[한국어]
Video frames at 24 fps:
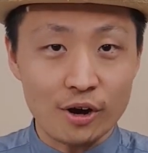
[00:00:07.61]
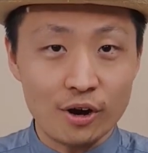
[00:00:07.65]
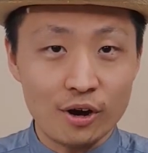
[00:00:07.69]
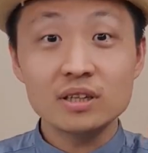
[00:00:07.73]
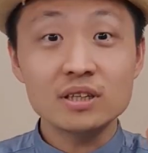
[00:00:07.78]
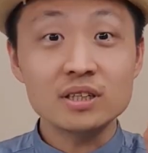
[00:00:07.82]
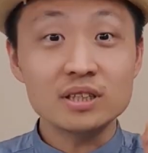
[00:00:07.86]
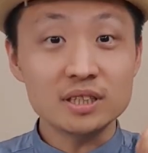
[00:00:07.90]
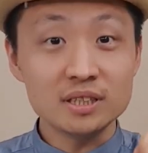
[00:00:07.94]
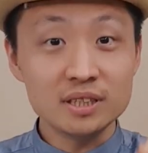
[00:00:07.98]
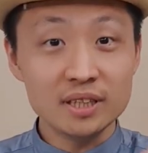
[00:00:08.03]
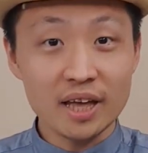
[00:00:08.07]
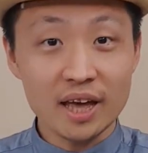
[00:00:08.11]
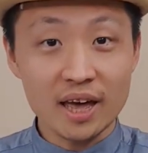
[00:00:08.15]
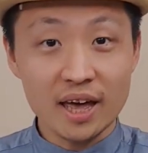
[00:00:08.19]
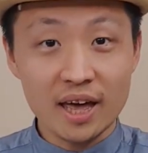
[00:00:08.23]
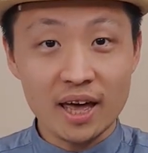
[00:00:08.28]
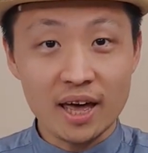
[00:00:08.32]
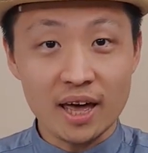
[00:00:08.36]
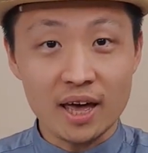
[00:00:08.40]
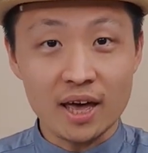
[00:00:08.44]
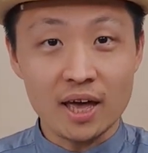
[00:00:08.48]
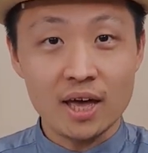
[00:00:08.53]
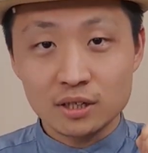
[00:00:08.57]

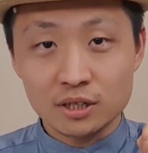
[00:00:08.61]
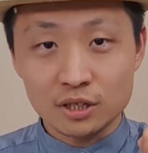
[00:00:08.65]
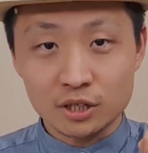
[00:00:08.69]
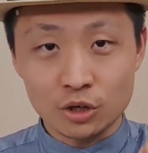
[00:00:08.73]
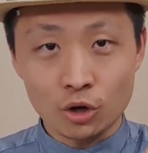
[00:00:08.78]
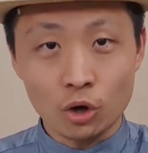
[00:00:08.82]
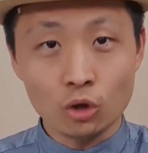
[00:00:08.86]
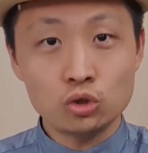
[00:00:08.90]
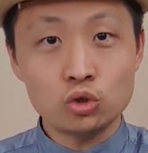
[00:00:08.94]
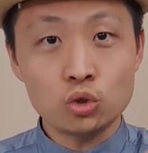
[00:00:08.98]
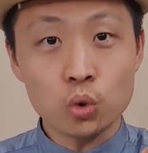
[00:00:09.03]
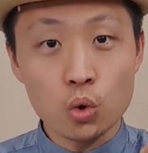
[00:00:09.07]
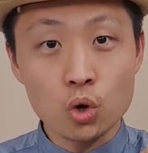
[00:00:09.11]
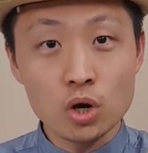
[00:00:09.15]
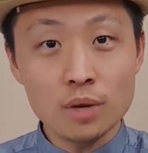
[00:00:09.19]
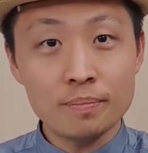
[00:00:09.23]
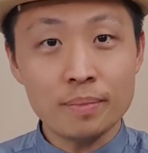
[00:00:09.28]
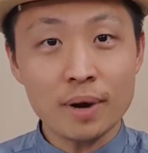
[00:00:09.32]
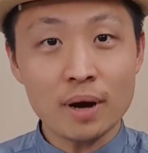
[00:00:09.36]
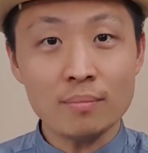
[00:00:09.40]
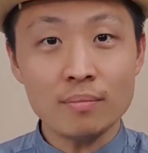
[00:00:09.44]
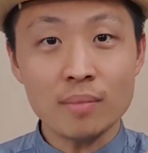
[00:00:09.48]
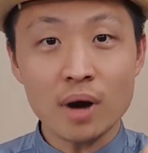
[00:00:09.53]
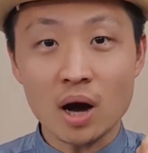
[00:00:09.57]
근데 그런
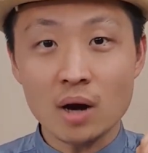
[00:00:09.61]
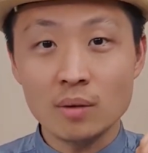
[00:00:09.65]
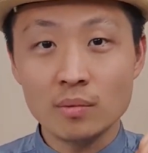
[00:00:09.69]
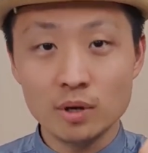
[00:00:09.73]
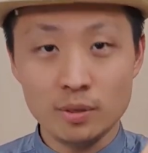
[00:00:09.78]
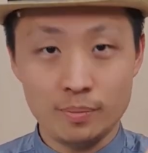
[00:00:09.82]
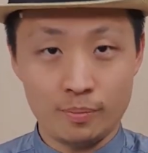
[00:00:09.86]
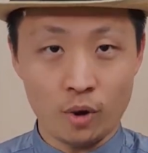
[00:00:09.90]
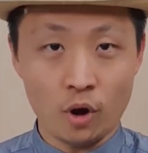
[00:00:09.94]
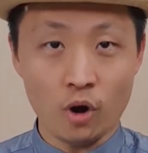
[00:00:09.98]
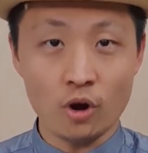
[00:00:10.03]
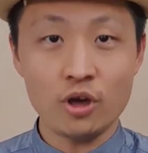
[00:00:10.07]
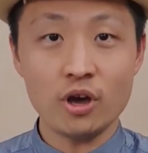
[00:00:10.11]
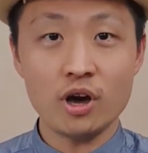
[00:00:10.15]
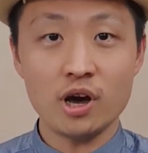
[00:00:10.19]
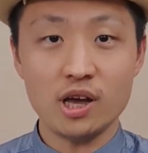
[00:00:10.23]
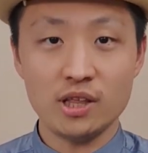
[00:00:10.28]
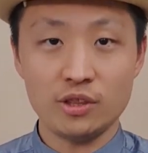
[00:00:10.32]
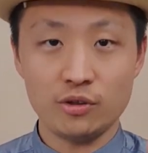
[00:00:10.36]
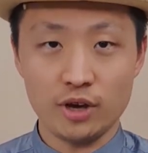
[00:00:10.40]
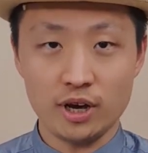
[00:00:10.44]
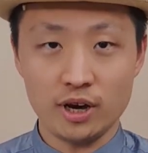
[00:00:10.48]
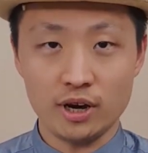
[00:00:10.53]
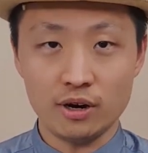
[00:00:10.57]
조급한 마음을 버려야
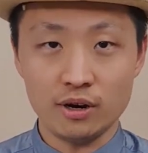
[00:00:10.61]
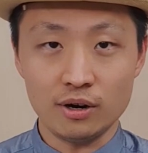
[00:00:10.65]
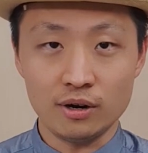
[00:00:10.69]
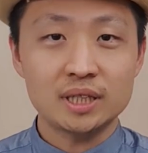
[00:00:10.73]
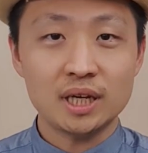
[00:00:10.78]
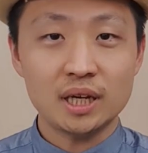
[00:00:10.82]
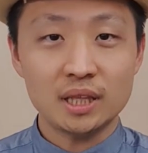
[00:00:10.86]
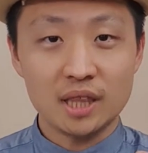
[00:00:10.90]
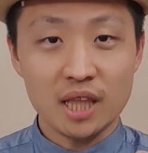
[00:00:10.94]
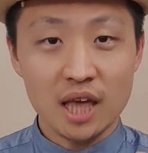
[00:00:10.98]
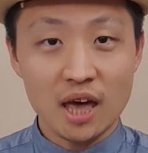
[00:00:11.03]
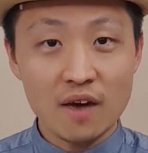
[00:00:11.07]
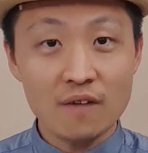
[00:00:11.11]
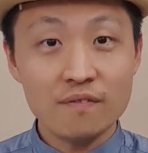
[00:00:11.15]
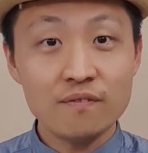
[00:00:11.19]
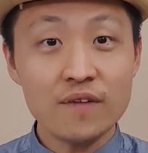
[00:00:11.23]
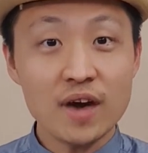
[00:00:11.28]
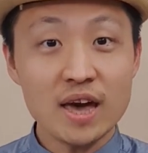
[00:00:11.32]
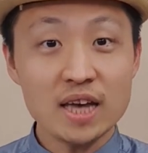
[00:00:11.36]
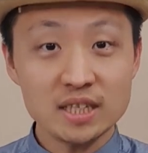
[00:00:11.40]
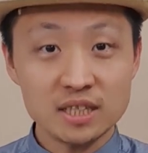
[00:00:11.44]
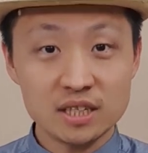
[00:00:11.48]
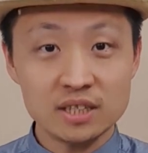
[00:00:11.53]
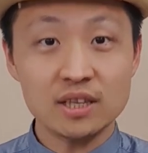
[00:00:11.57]
돼요. 내
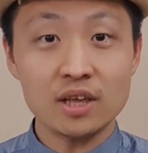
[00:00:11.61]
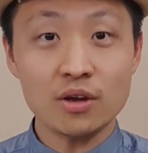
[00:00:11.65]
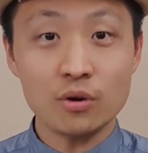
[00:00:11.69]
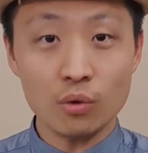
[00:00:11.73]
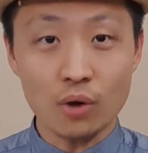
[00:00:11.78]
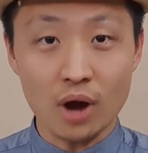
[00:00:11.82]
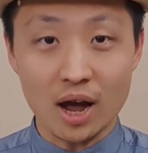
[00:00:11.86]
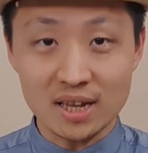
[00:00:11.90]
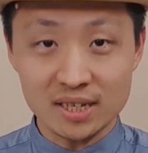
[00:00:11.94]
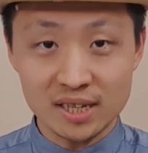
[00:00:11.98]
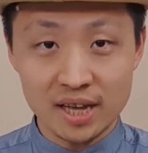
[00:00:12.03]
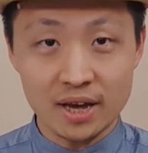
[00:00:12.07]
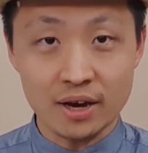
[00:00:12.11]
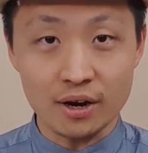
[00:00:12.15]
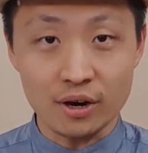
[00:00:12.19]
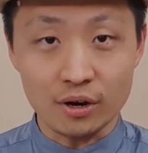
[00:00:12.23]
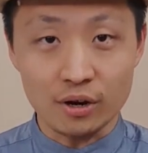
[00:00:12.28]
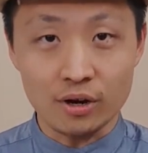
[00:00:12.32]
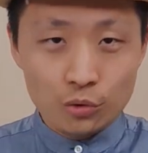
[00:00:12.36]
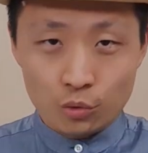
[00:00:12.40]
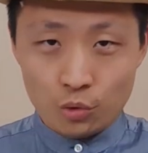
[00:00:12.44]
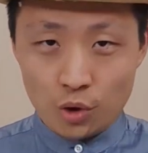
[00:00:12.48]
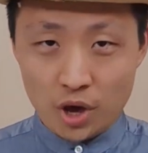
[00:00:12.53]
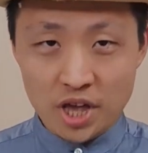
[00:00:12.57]
페이스대로 가세요.
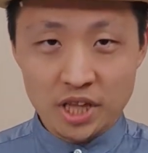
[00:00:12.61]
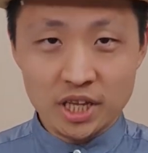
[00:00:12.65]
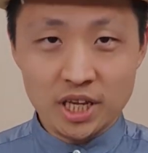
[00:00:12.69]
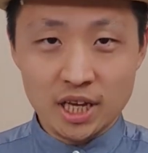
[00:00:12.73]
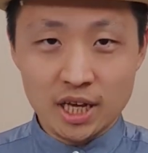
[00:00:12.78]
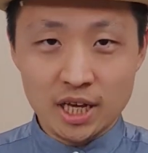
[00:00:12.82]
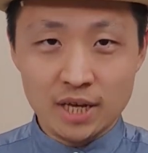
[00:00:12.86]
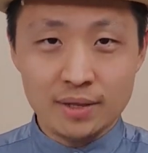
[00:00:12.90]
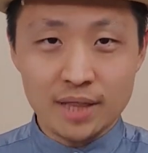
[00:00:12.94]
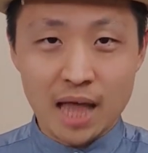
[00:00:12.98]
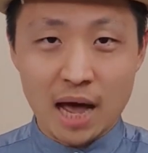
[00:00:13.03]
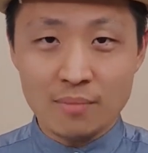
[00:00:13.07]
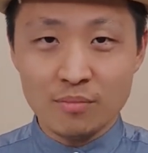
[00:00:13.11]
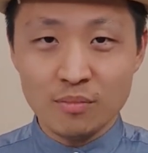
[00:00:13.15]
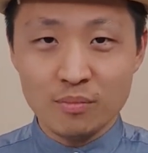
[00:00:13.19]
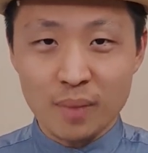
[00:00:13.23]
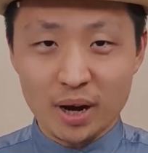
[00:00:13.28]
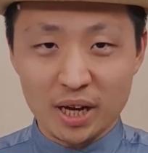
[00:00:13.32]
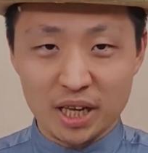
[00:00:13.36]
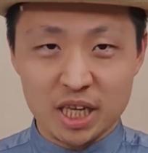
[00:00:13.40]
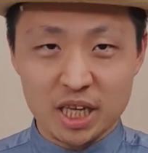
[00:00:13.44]
괜히 남은 막